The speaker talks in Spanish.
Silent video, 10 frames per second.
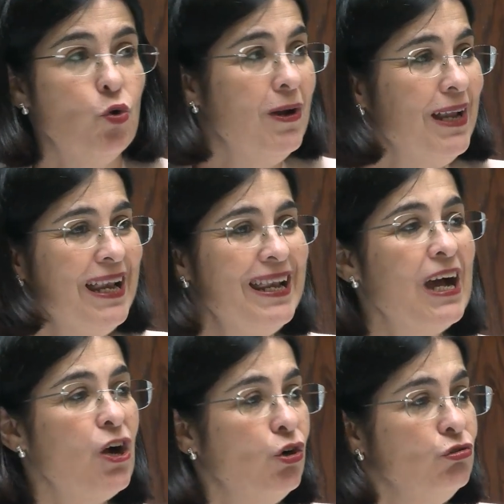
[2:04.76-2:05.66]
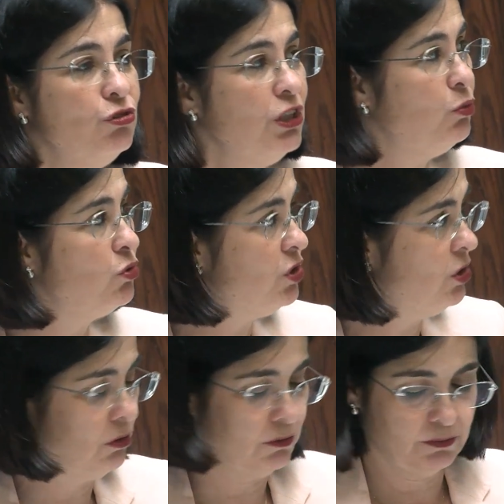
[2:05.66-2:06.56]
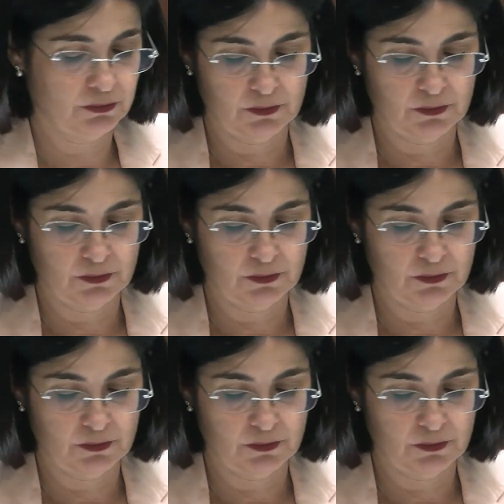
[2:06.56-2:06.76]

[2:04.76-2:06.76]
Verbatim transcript: cuál es la contribución